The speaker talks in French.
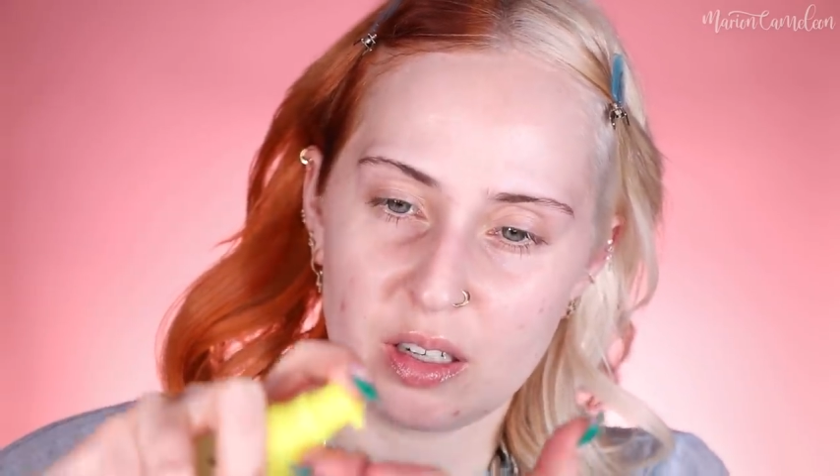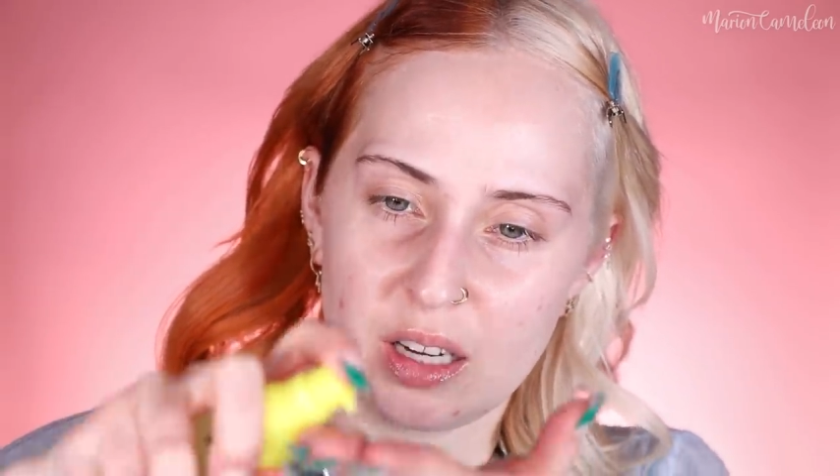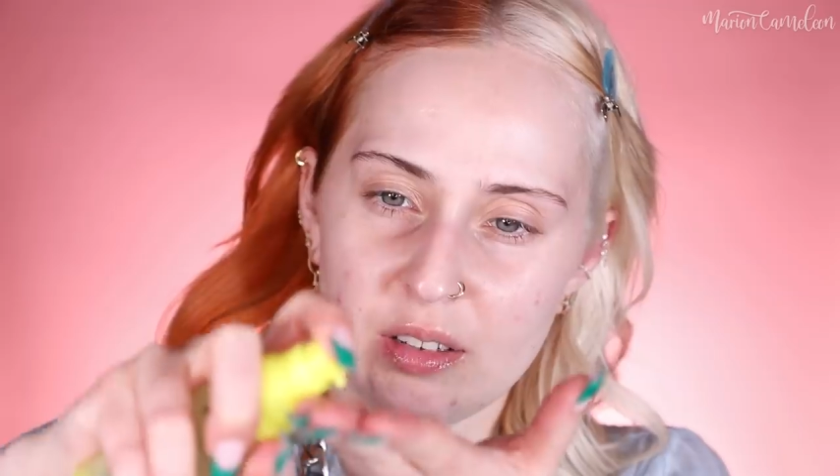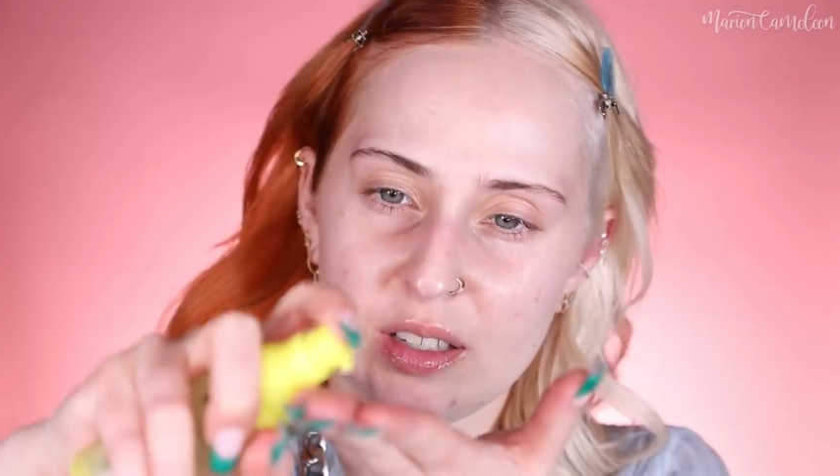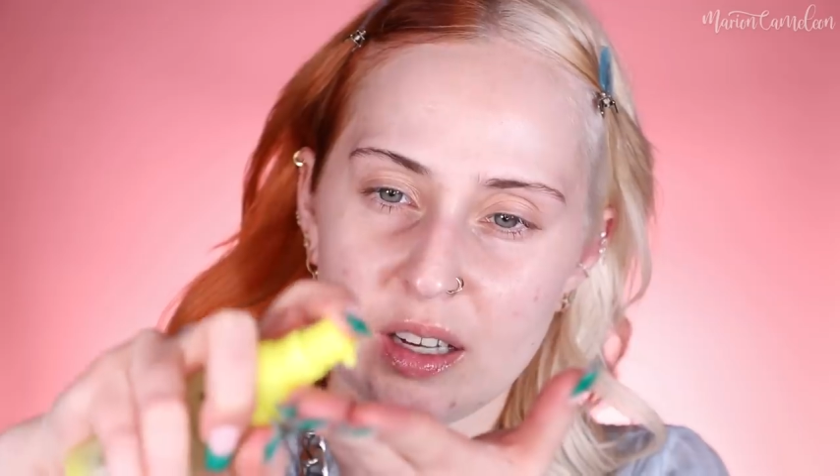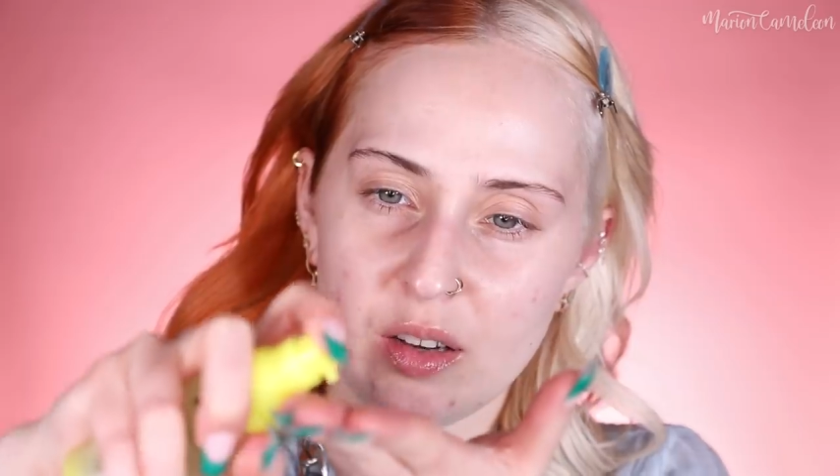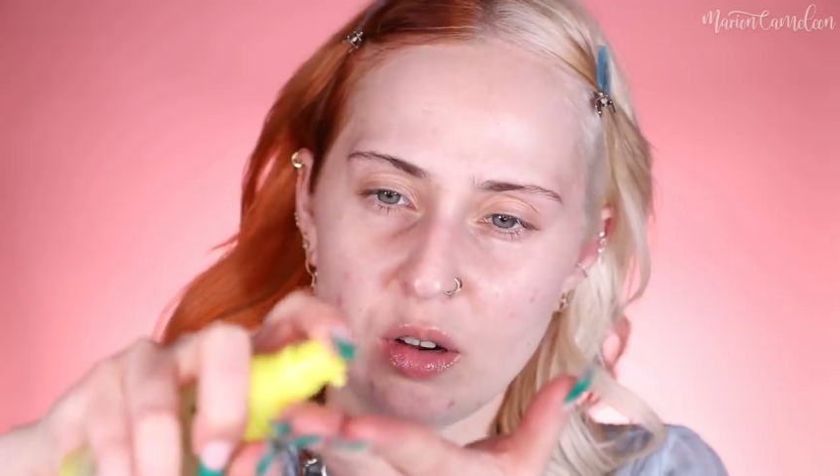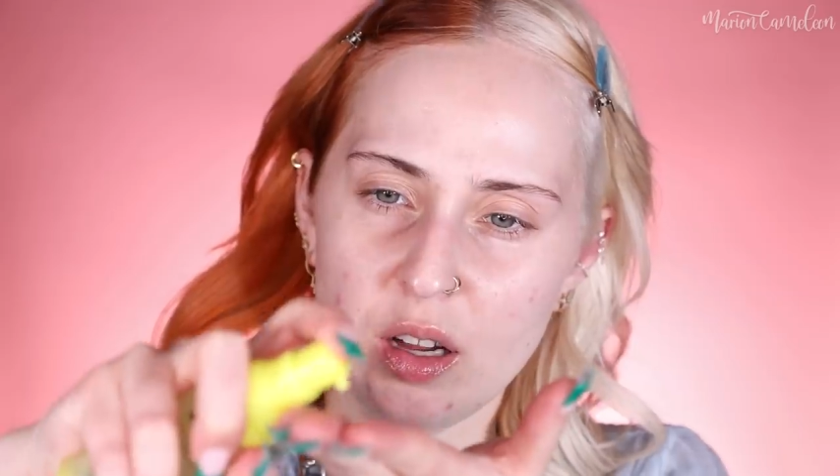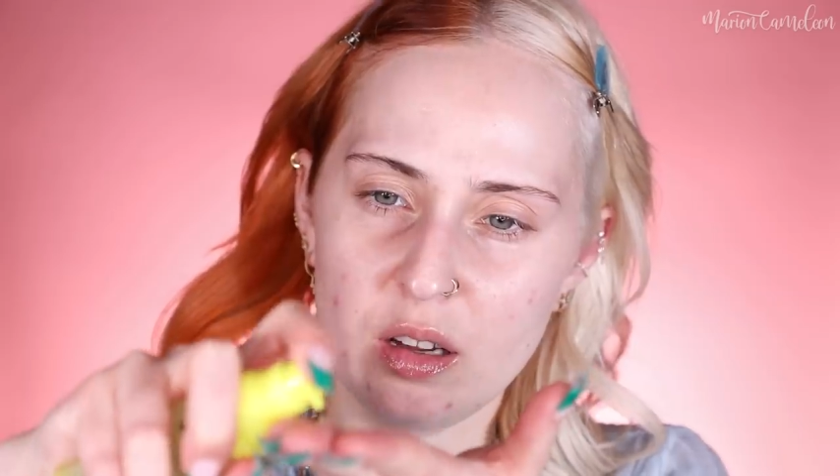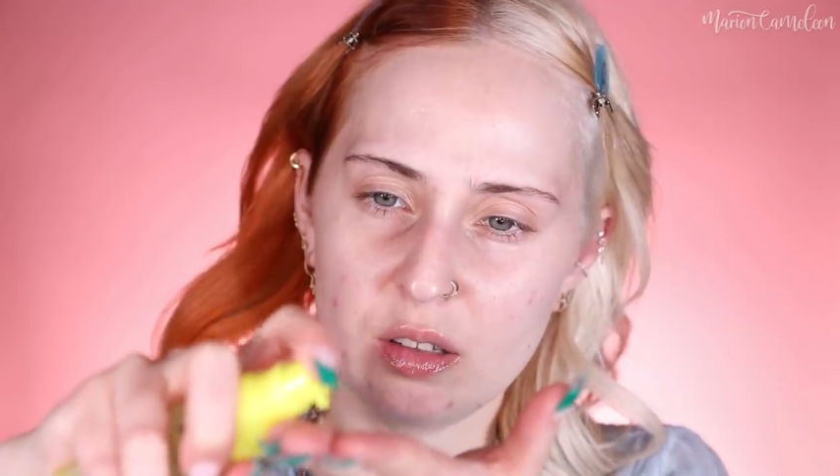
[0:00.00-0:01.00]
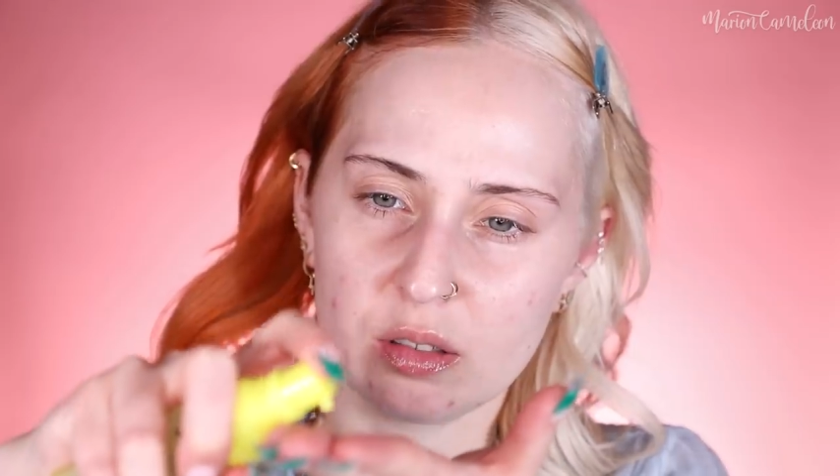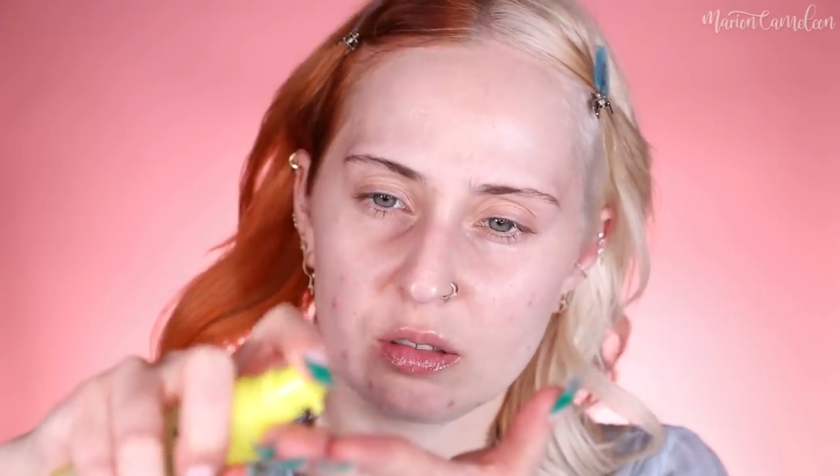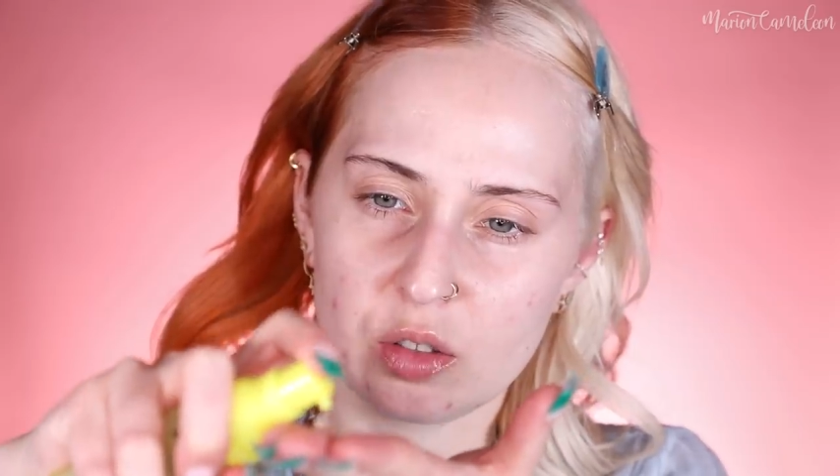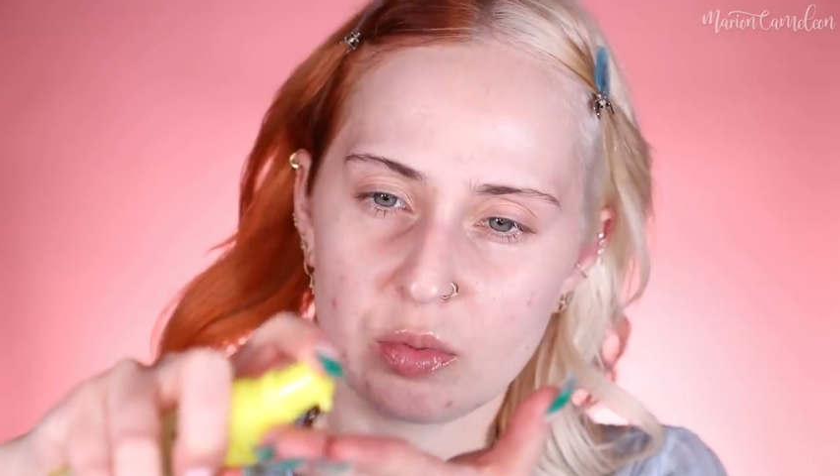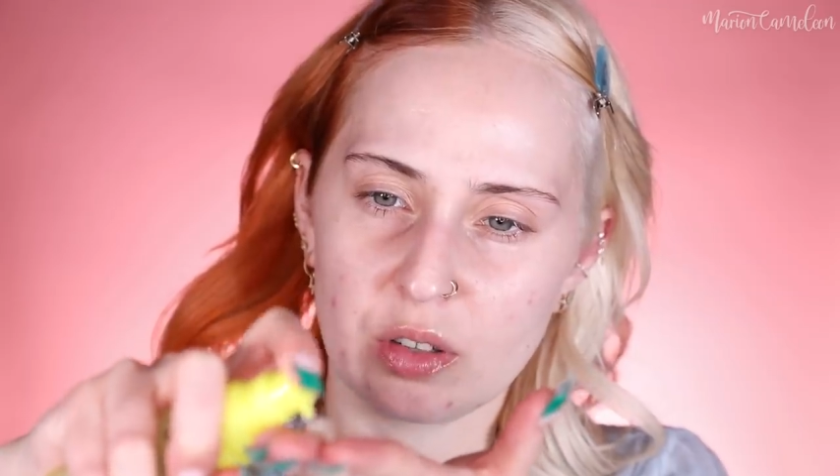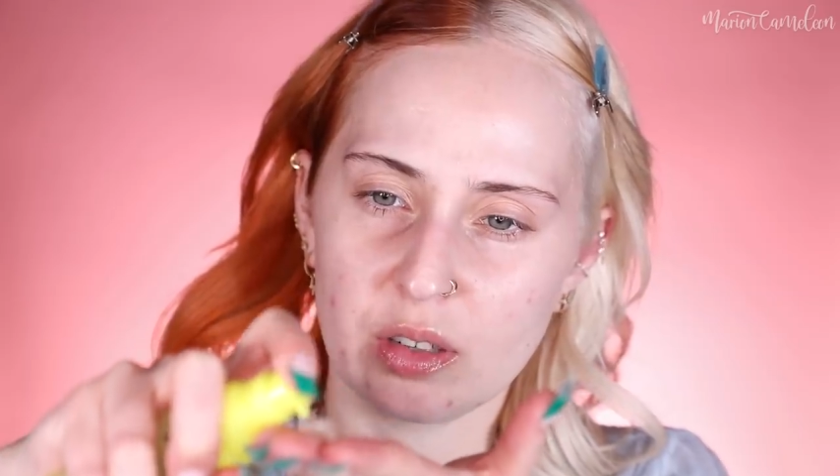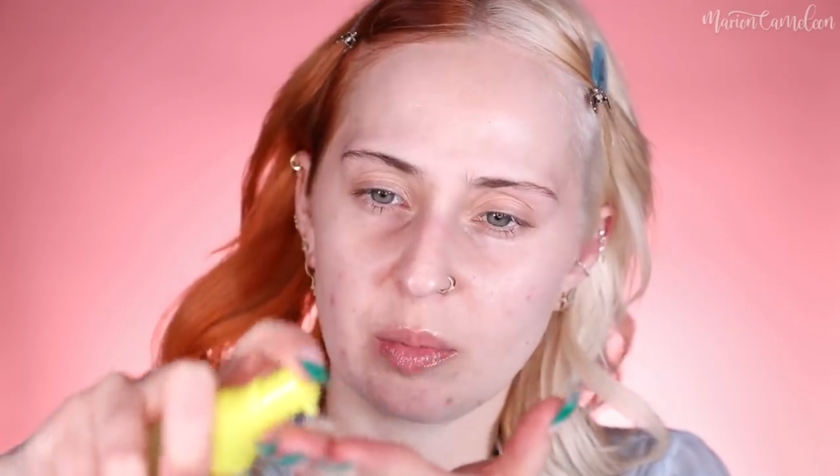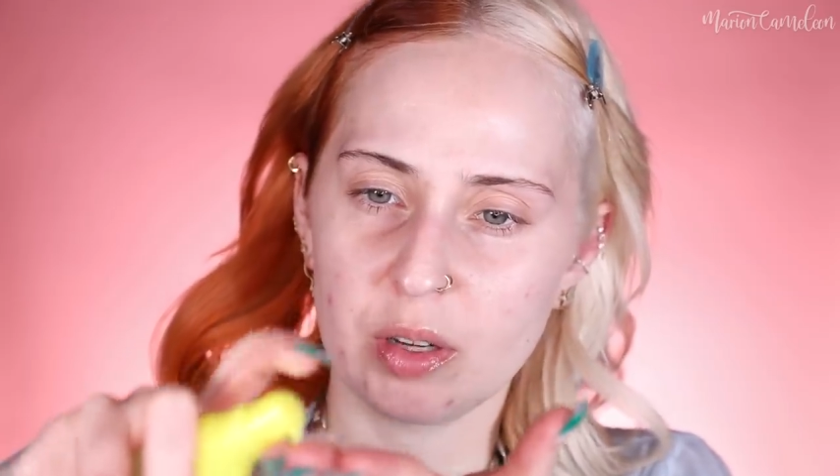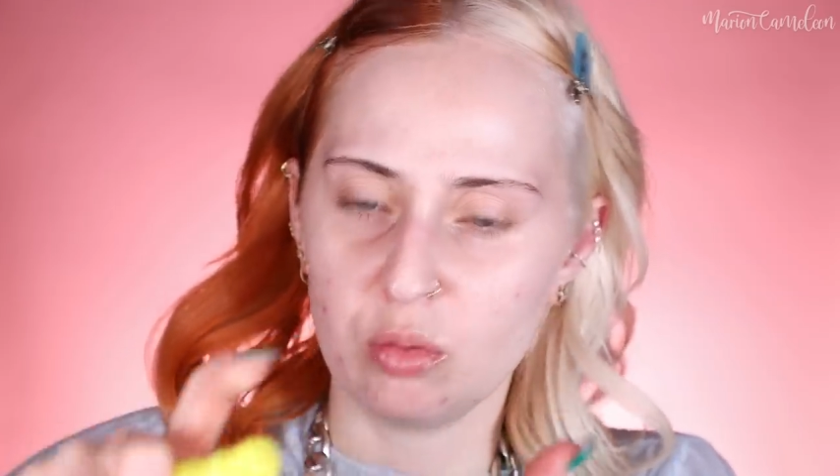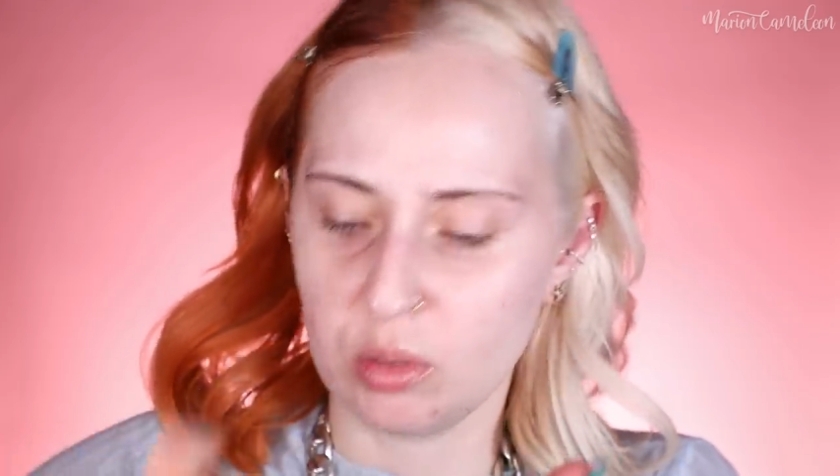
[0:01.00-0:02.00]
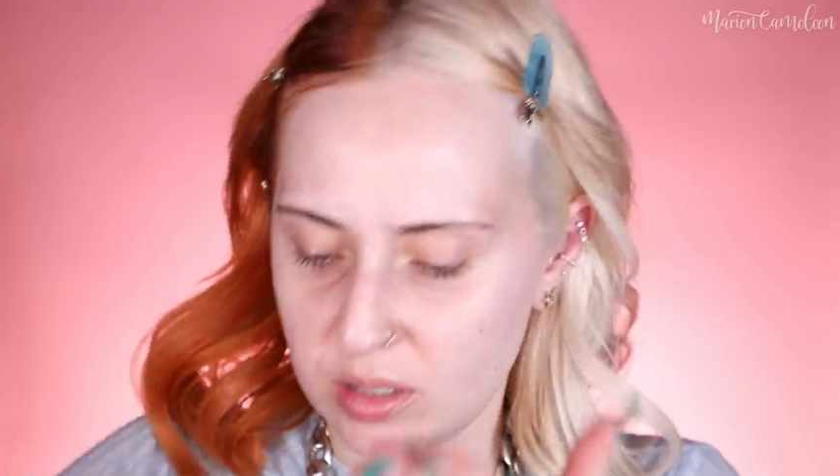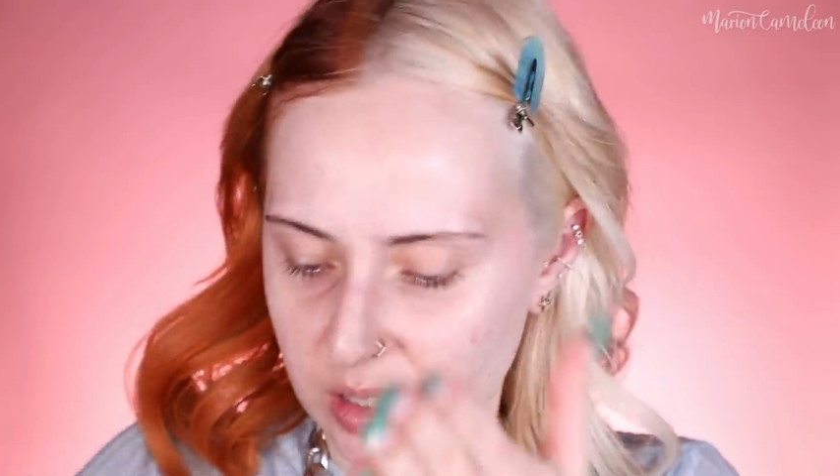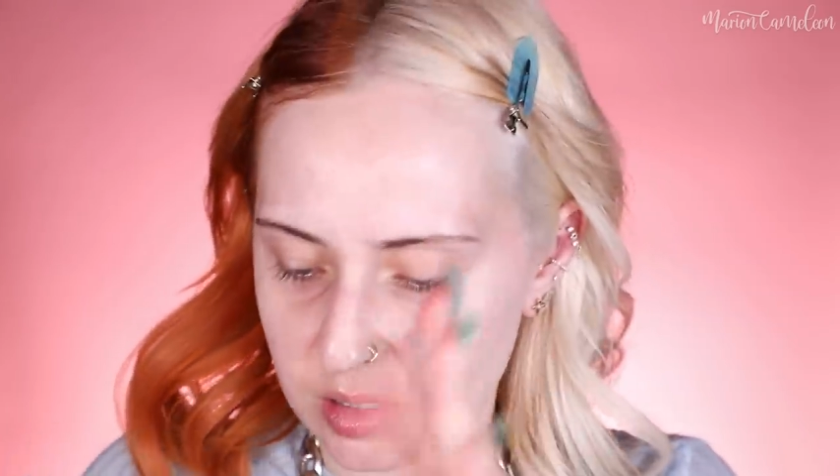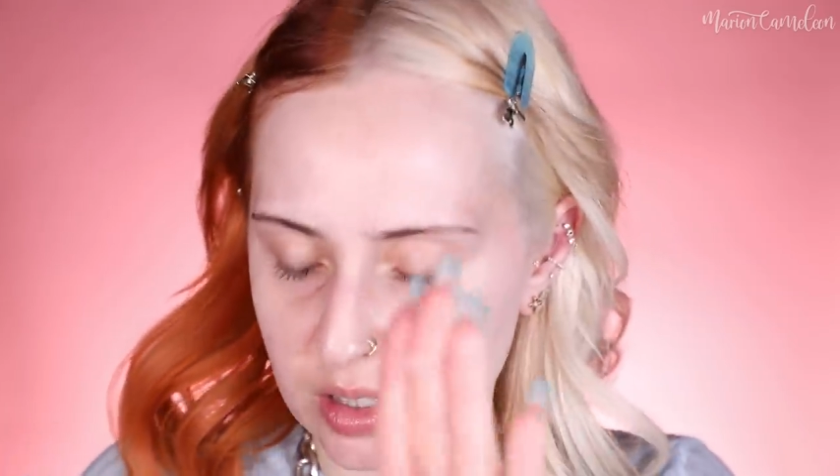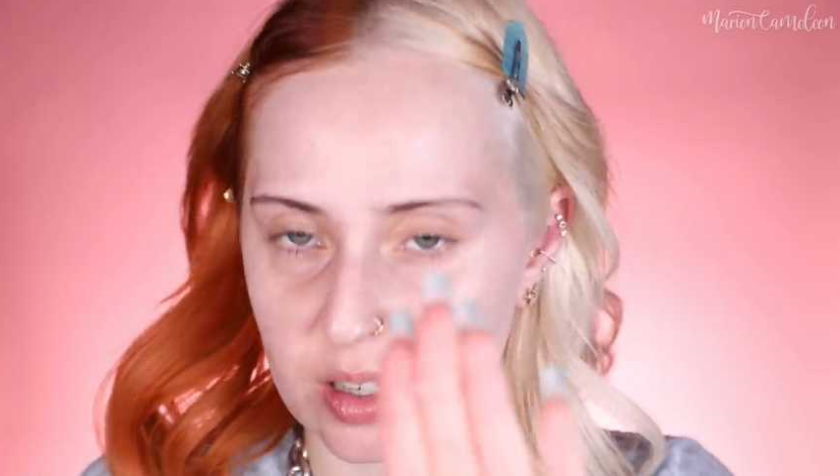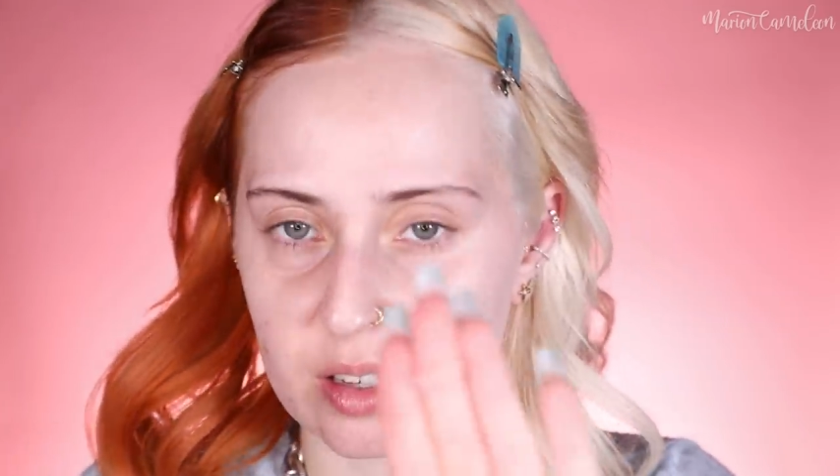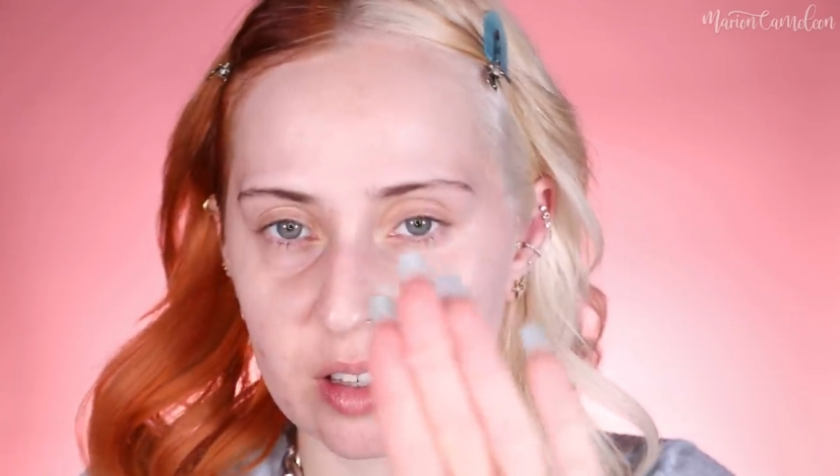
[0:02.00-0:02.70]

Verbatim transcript: Ah c'est... Oh, je m'attendais pas du tout à,